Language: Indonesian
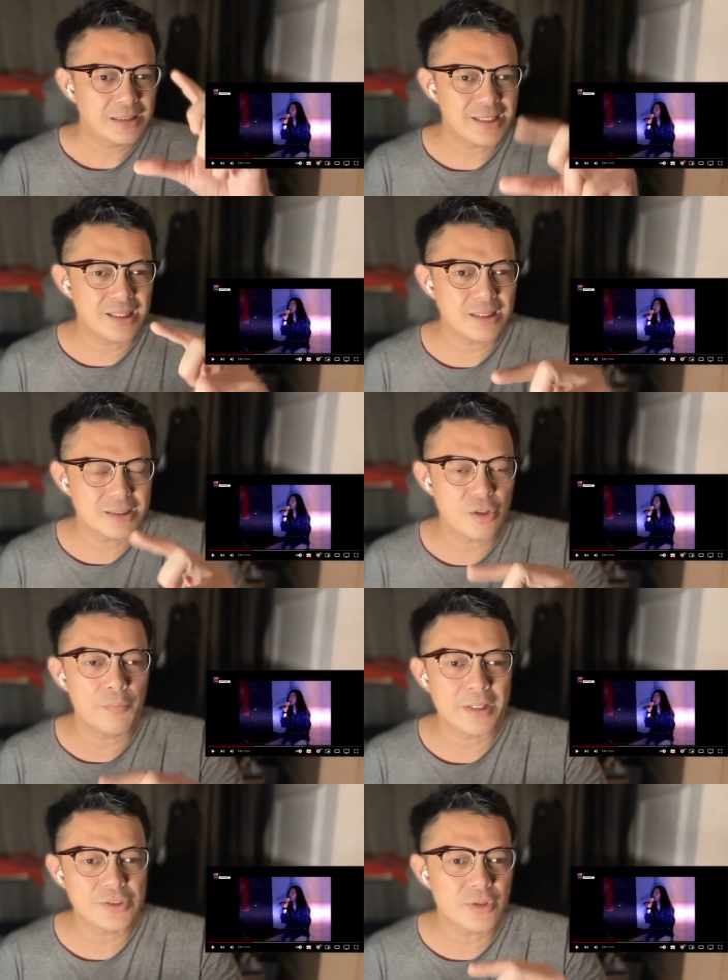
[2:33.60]
cara kerja
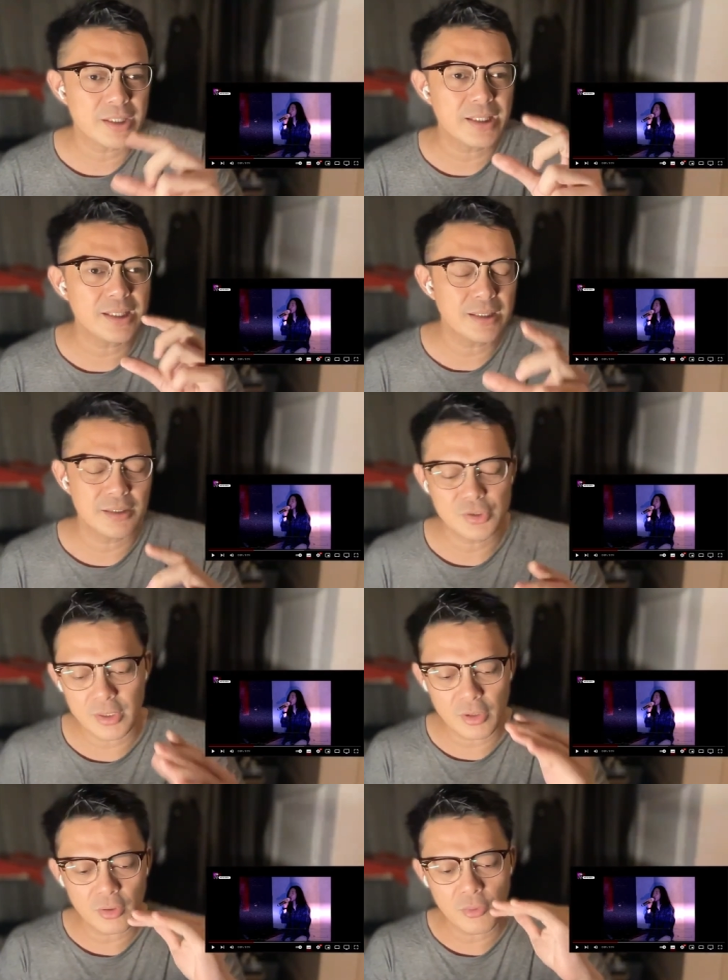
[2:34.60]
kompresor akhirnya
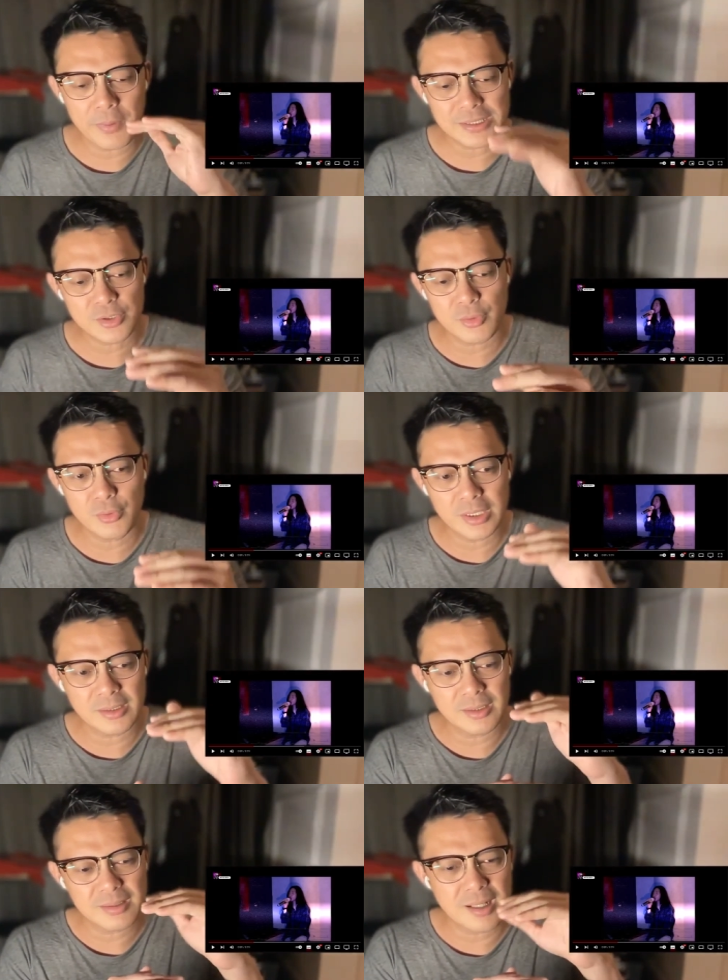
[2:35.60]
soalnya kalau kompresor
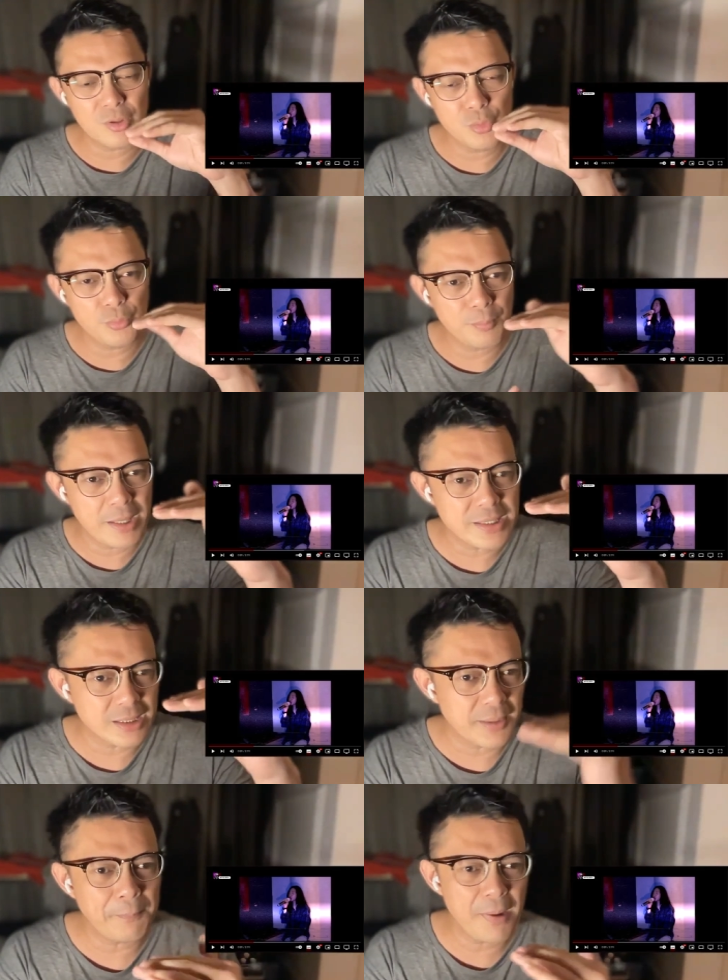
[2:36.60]
udah terlalu
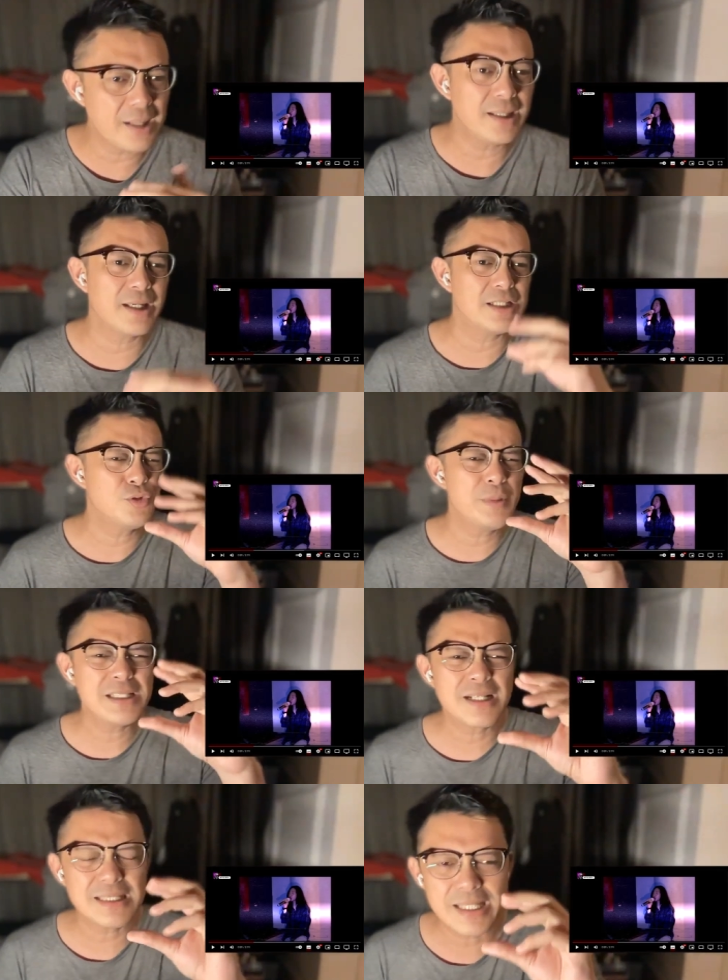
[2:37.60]
banyak kepake guys itu
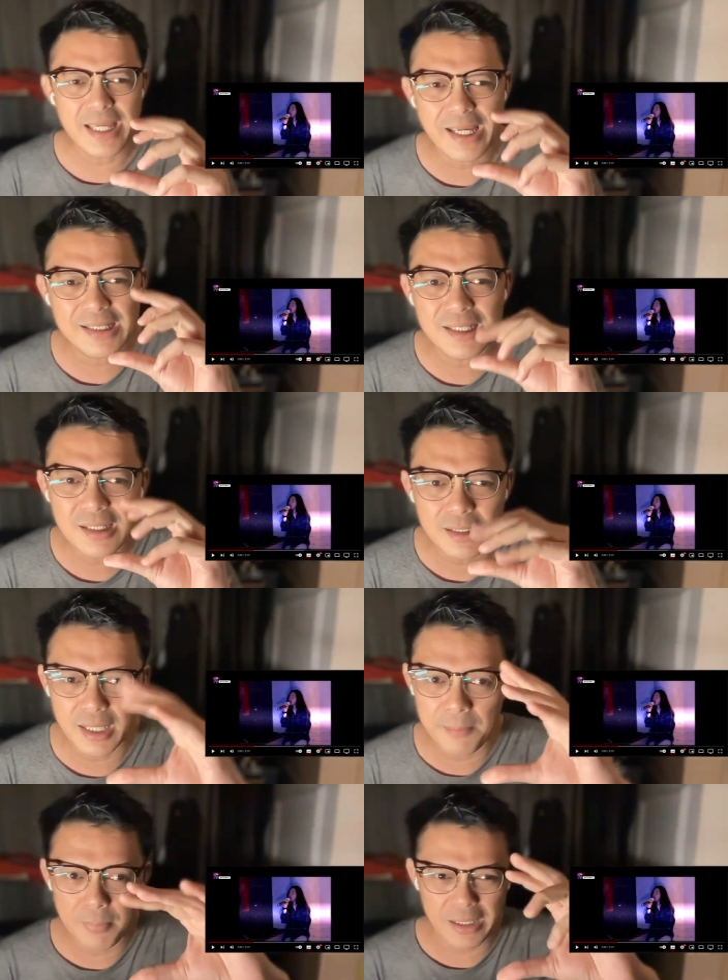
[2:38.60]
biasanya rasanya kayak ketekan
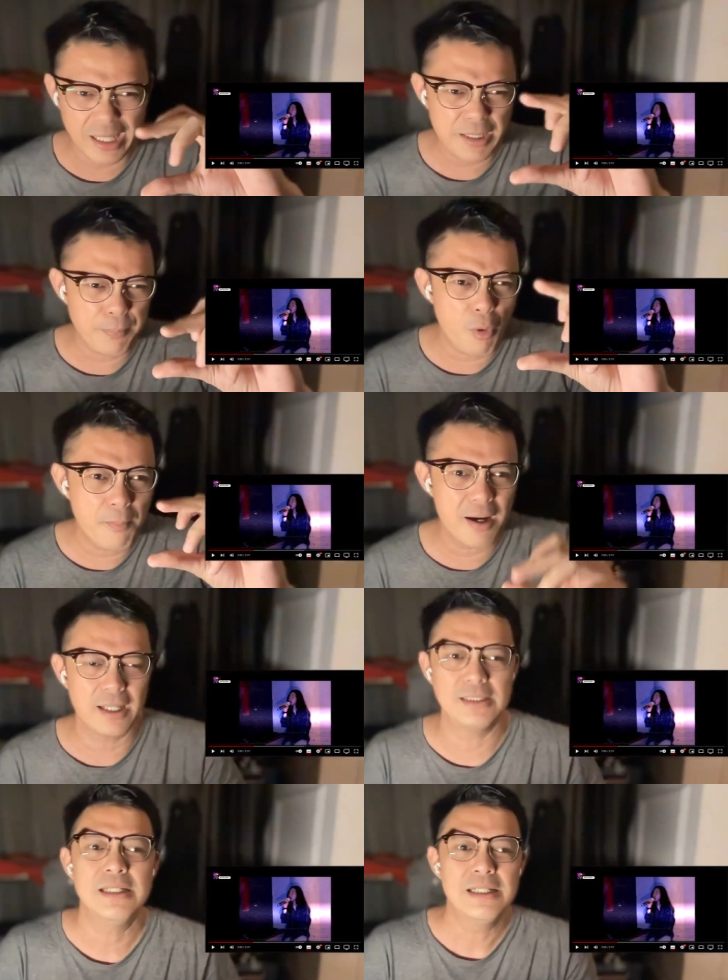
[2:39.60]
kayak kayak dipompa
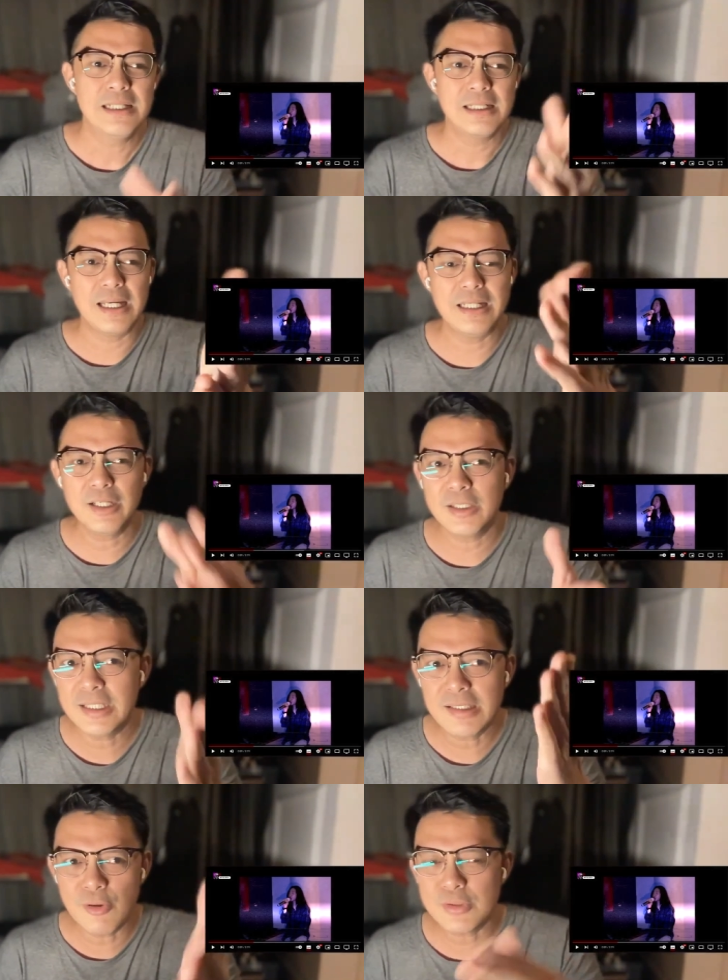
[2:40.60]
guys. Nah ini
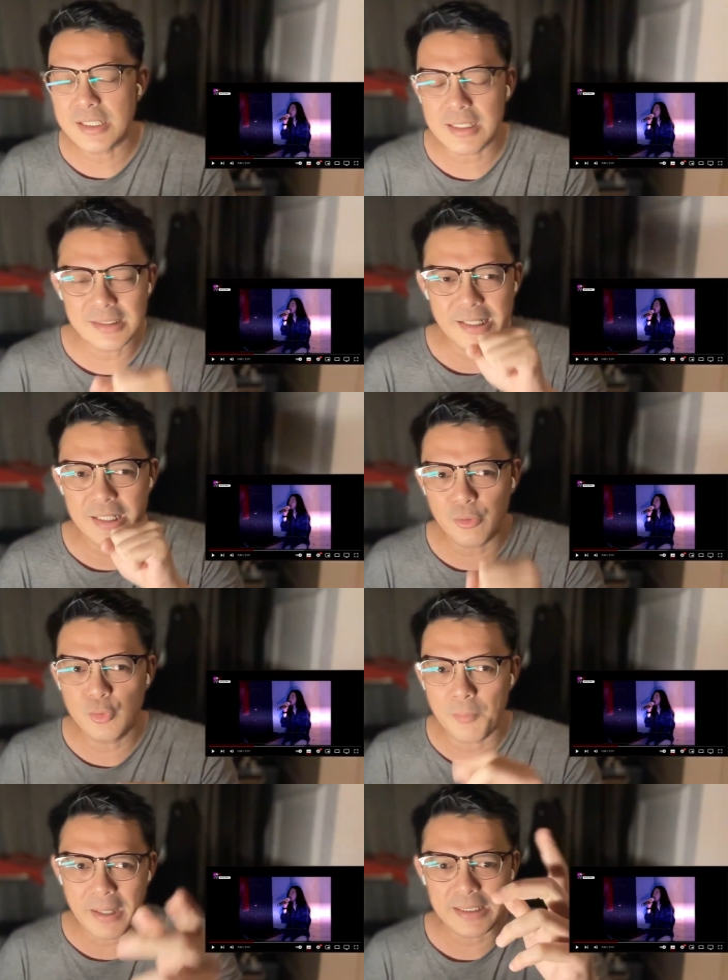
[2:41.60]
dia tahu cara teknik
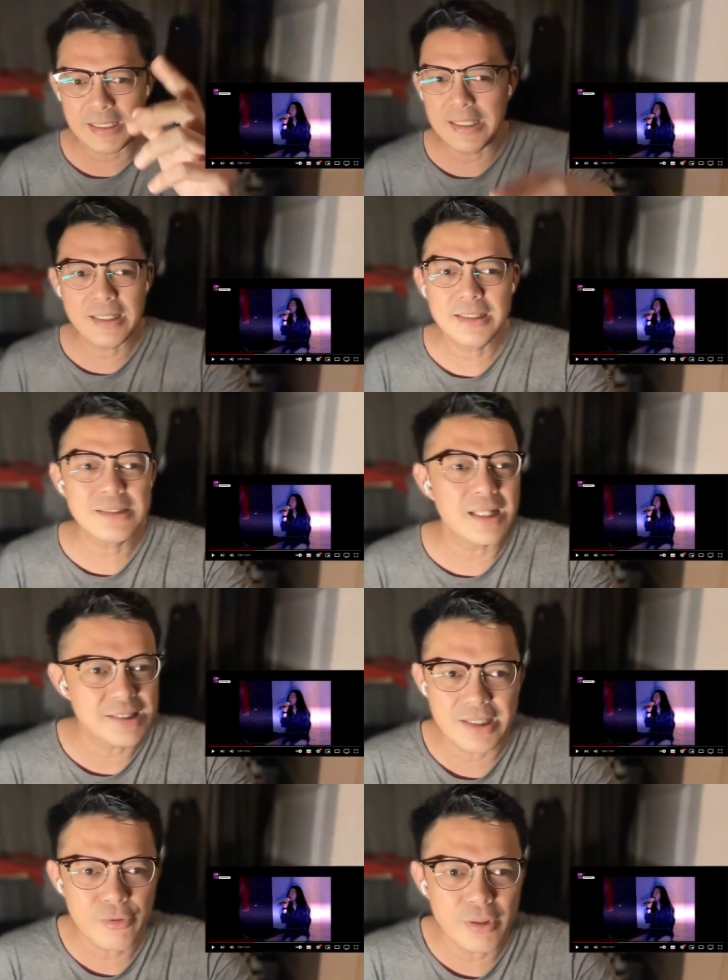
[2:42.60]
untuk micingnya di dari
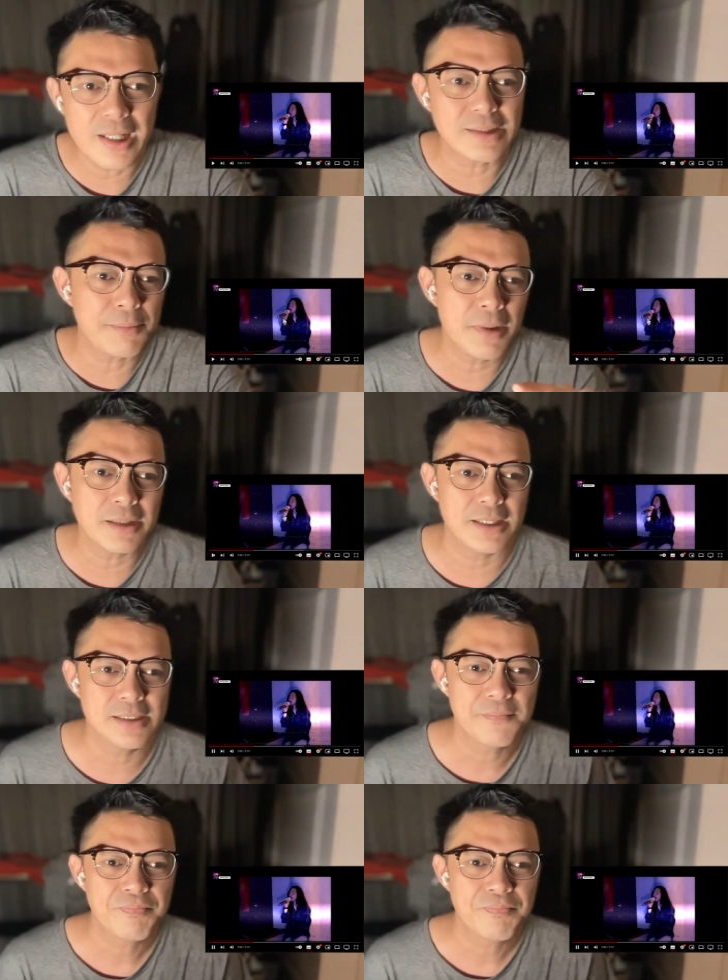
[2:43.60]
sini udah kelihatan banget guys.